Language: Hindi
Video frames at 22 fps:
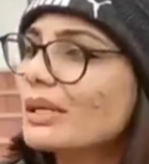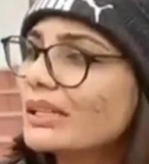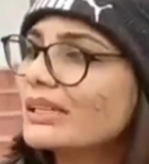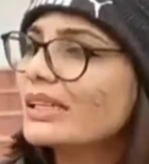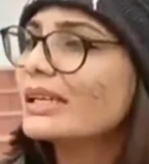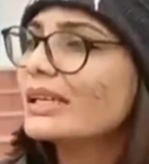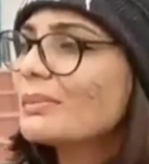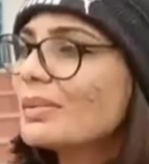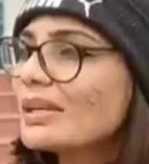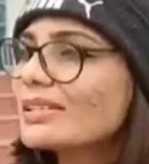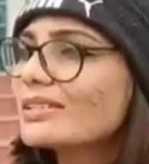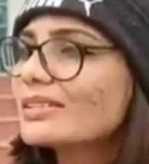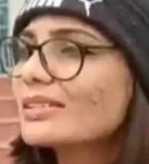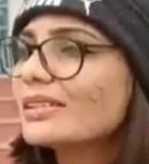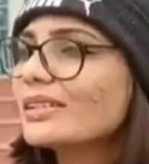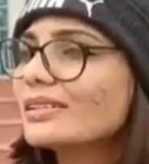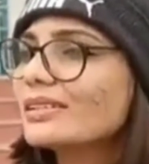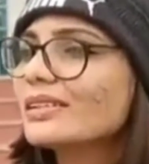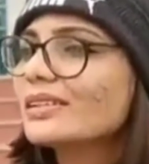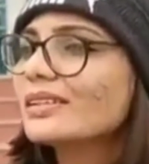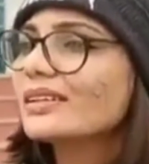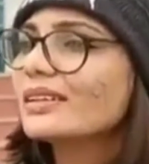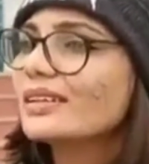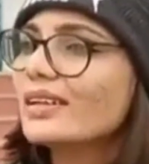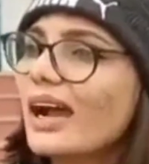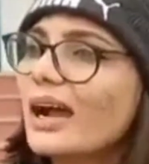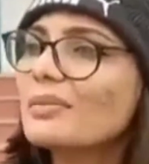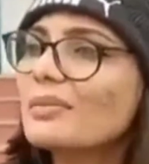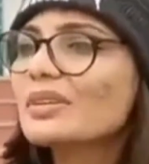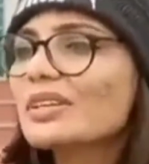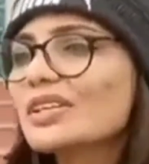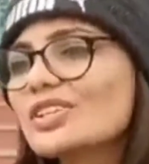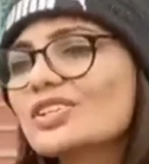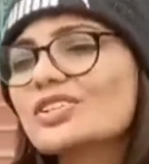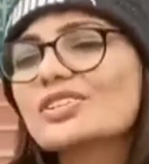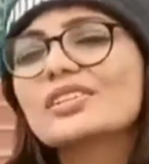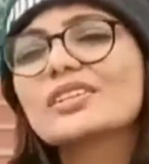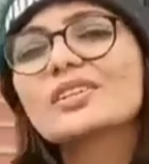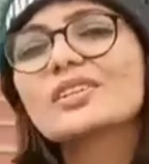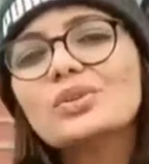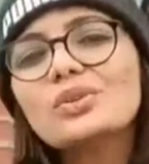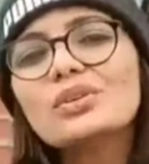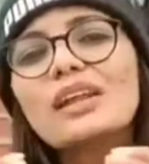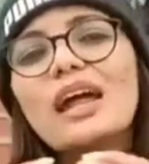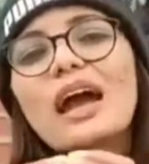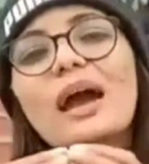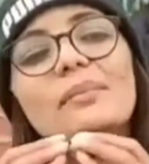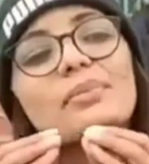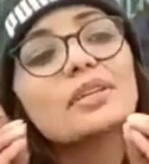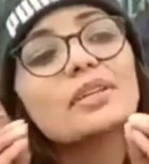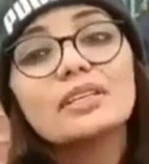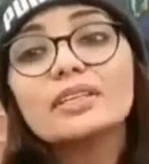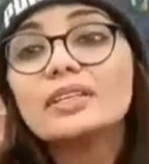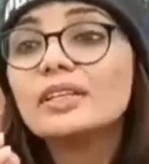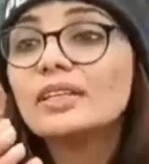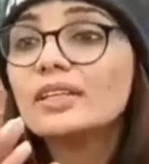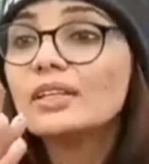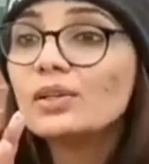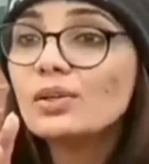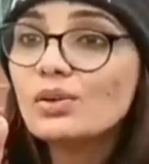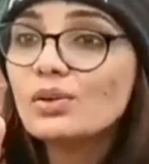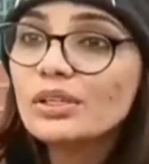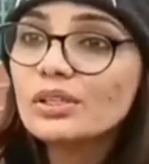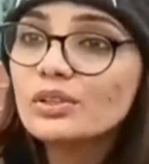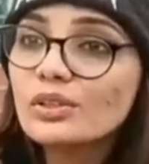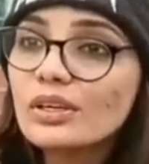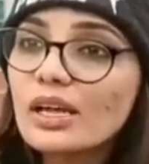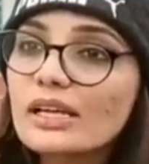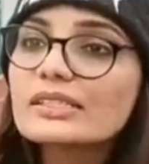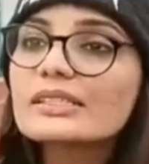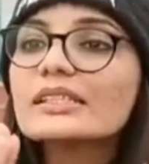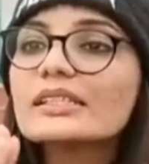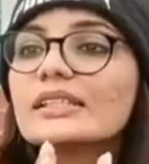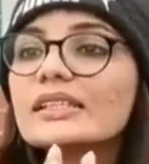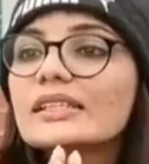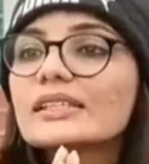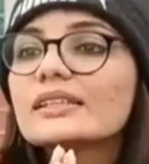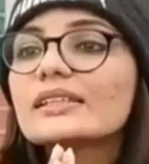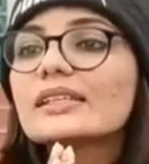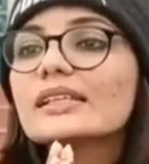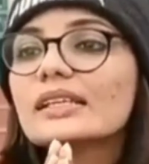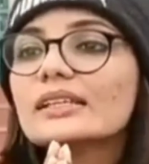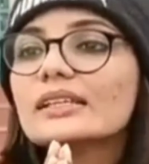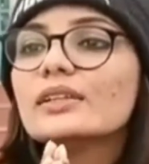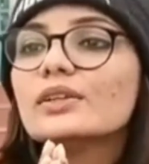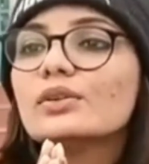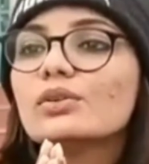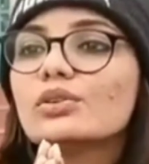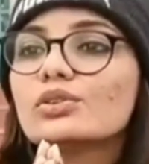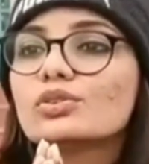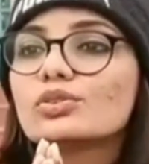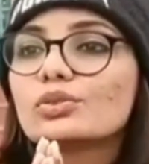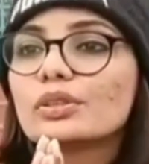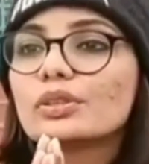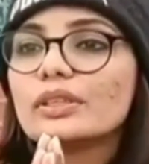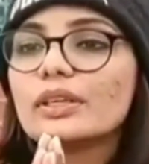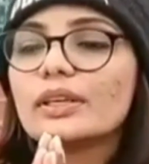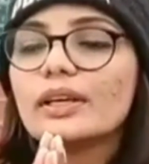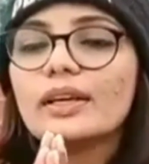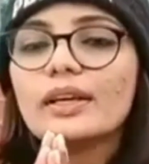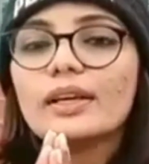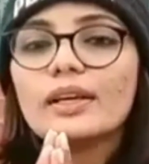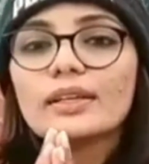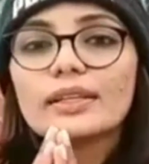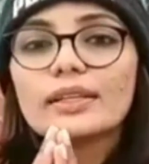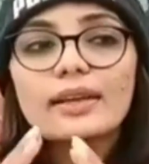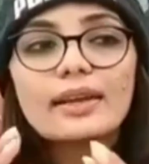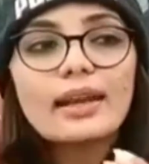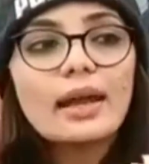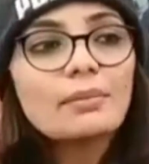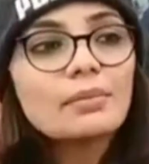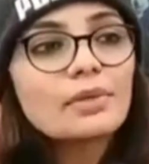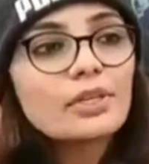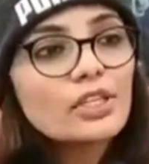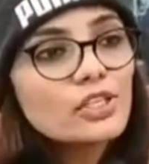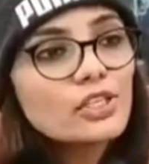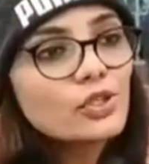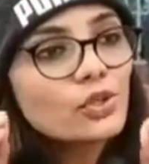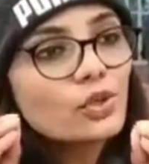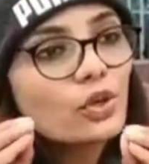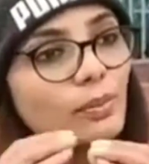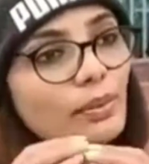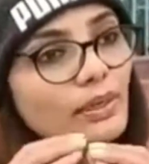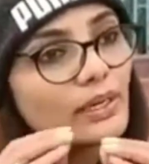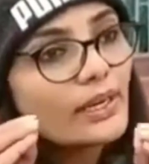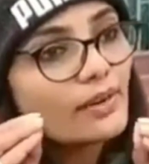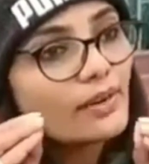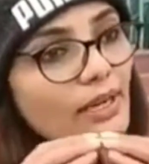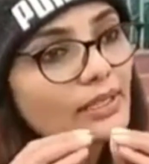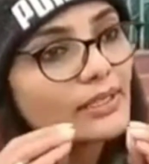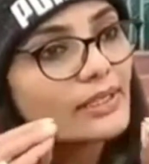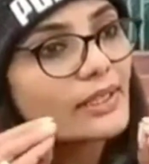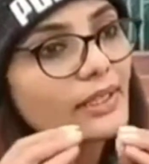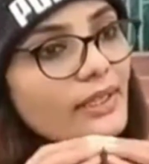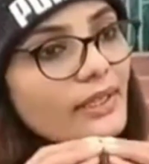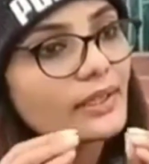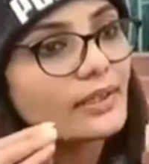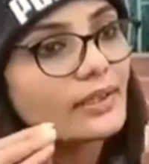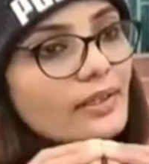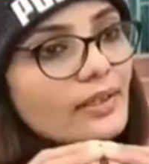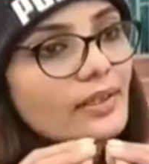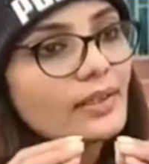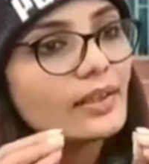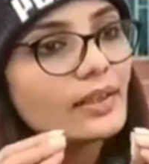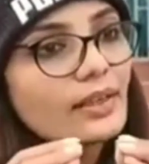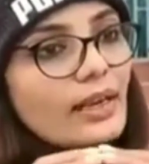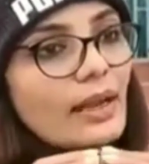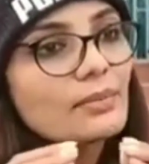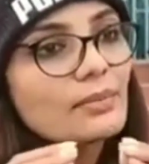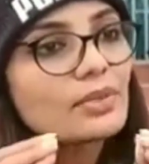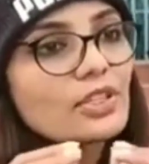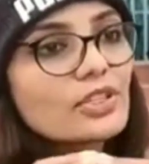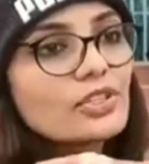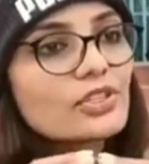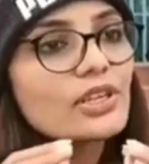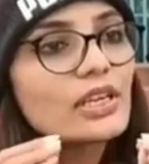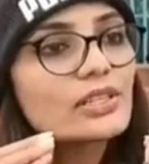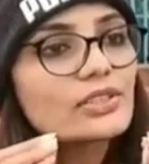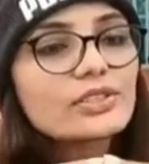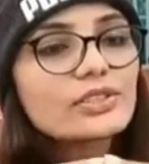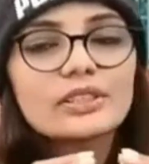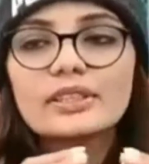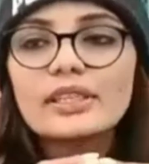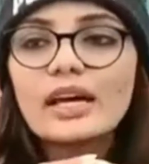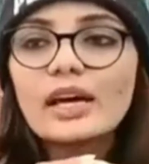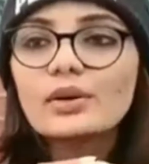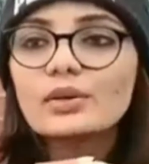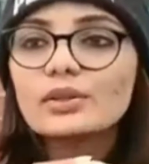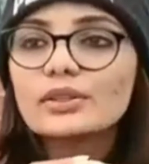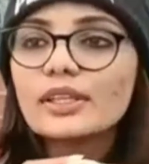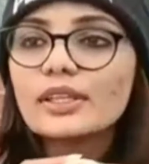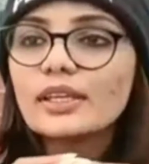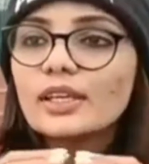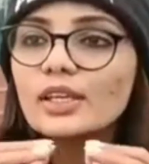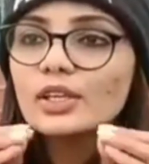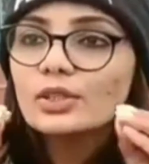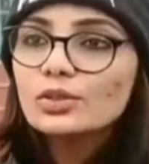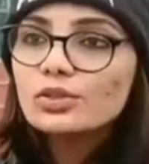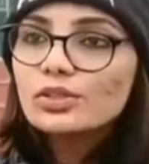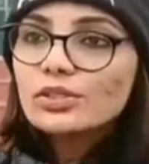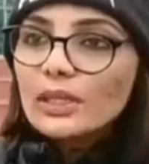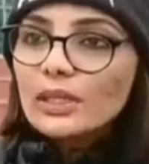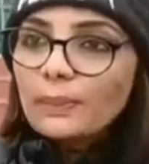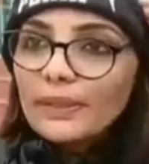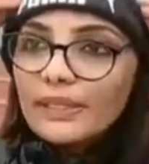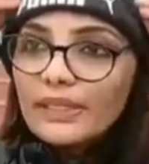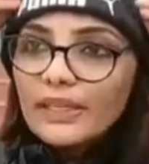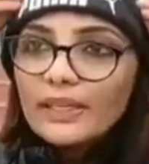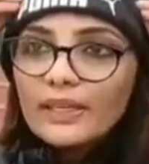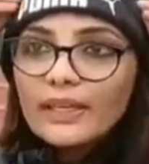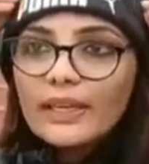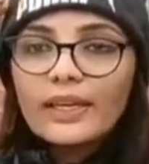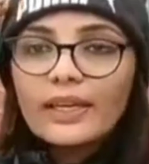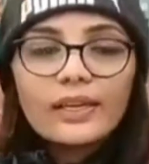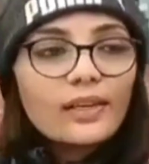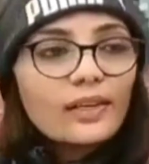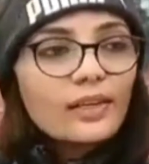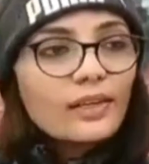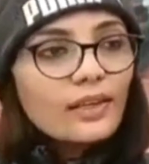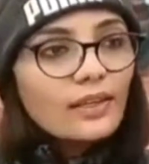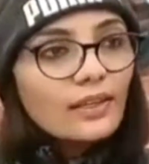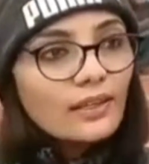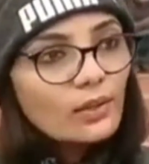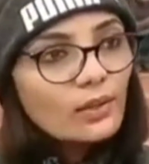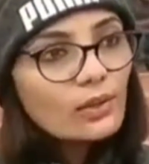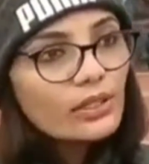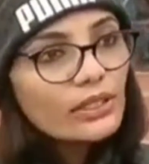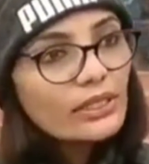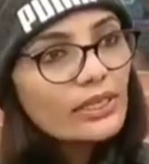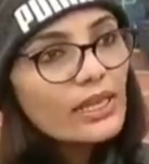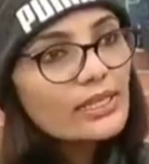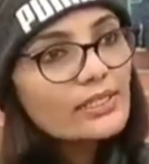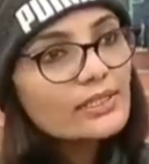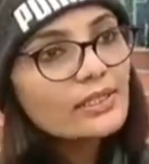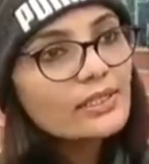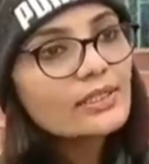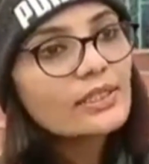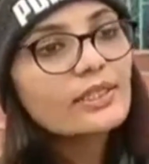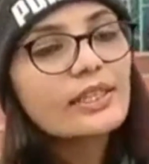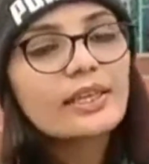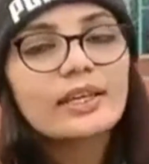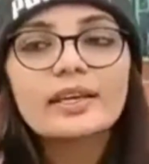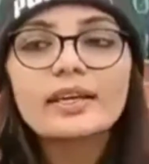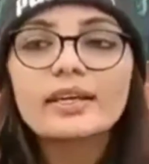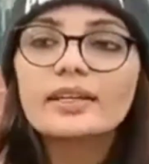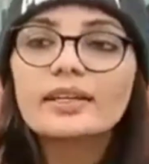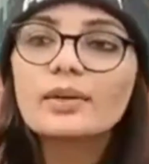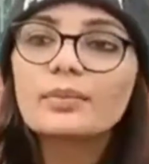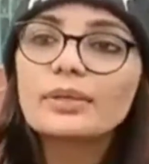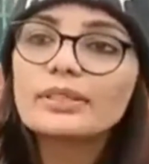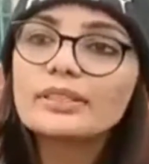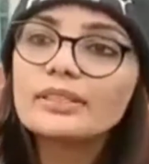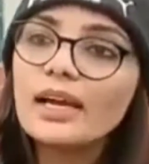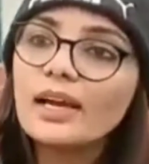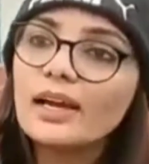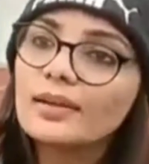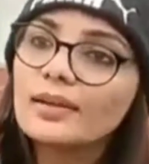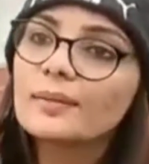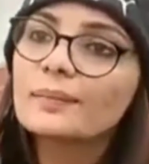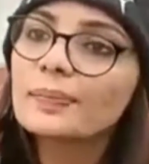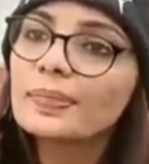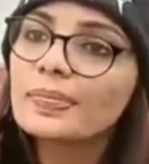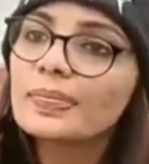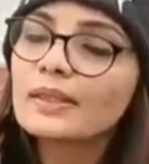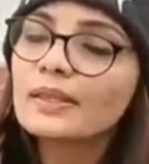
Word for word: मंदिर मस्जिद राम कृष्ण क्यों राम इन लोगों की तो राजनीति इतनी गंदी हो चुकी है कि राम कृष्ण को भी लड़वा देंगे राम कृष्ण जिंदा होते तो सिर पटक के इन लोगों की राजनीति देख करके भैया